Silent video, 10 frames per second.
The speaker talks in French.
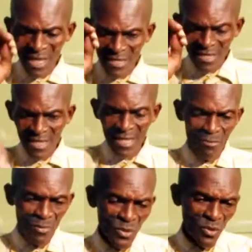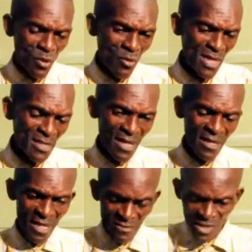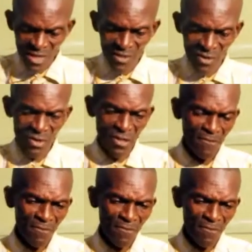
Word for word: planétaire, plus la l'administration.